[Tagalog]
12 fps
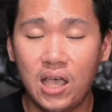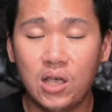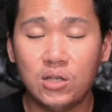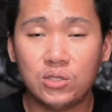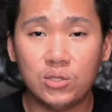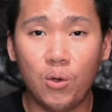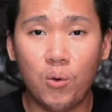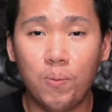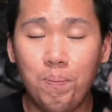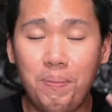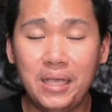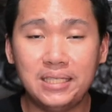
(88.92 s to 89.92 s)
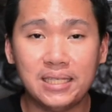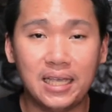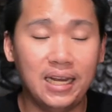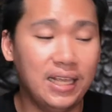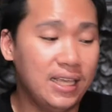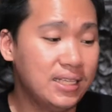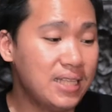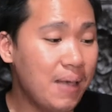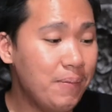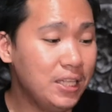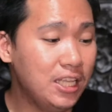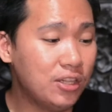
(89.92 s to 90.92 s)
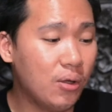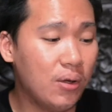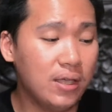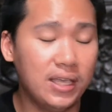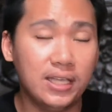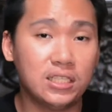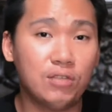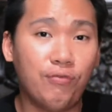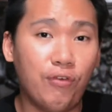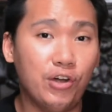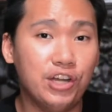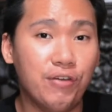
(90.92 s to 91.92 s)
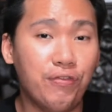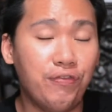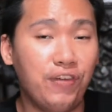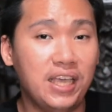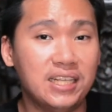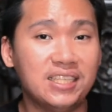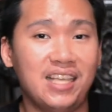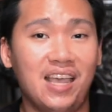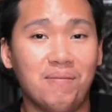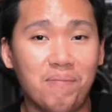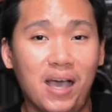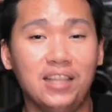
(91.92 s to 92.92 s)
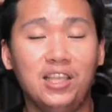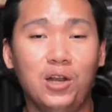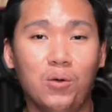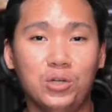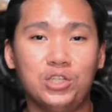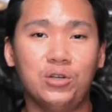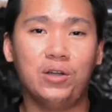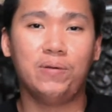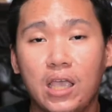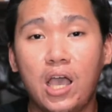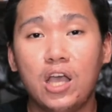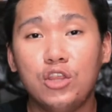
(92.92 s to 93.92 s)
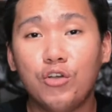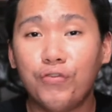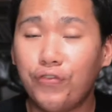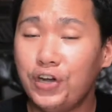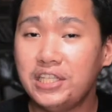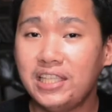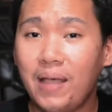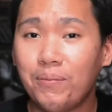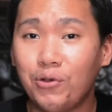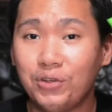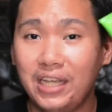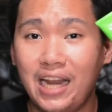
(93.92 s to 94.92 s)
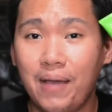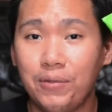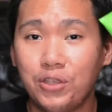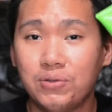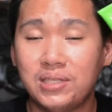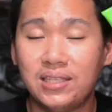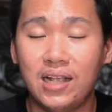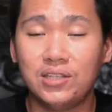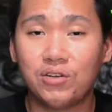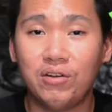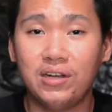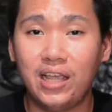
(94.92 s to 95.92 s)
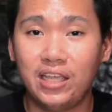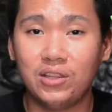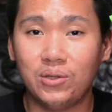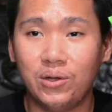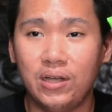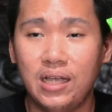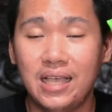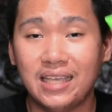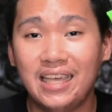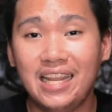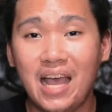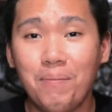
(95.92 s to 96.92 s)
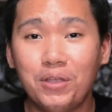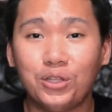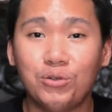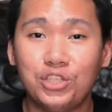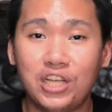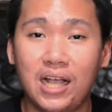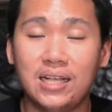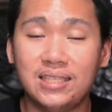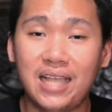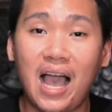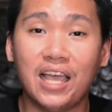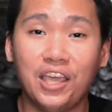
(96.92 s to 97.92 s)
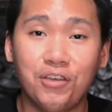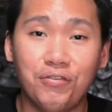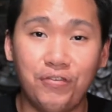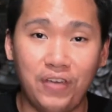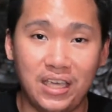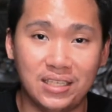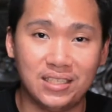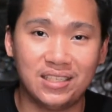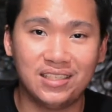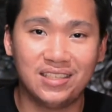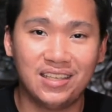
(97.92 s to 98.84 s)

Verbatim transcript: So basically, sabi dito, it's for the face and body lotion. Nung first time kong ginamit yung sunscreen na ito, ginamit ko siya sa aking face.